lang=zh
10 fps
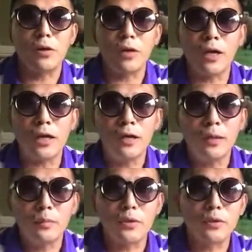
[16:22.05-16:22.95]
后来
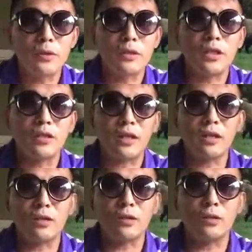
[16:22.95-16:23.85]
不是整他
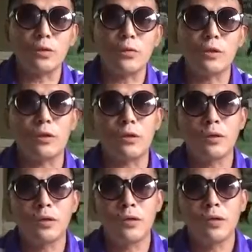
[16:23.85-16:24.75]
的时候，就落
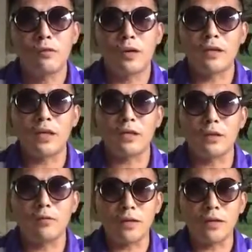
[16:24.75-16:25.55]
到王金山手里。